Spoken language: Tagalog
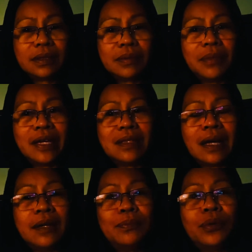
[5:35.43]
May
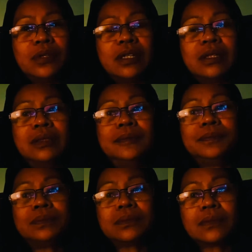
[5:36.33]
time po na
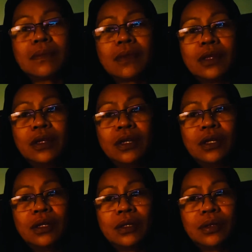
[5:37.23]

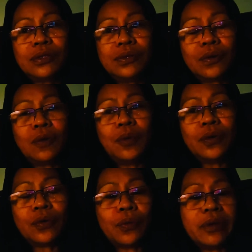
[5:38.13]
gusto ko
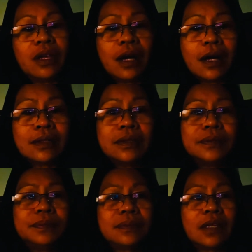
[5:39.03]
pong umiyak
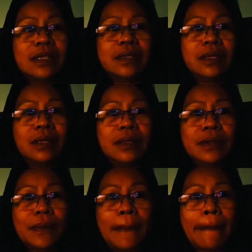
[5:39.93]
kasi
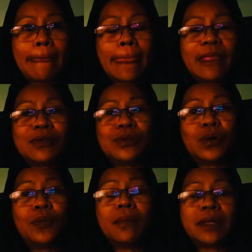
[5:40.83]
gusto ko
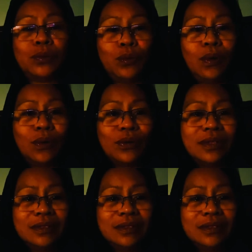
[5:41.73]
pong matulog.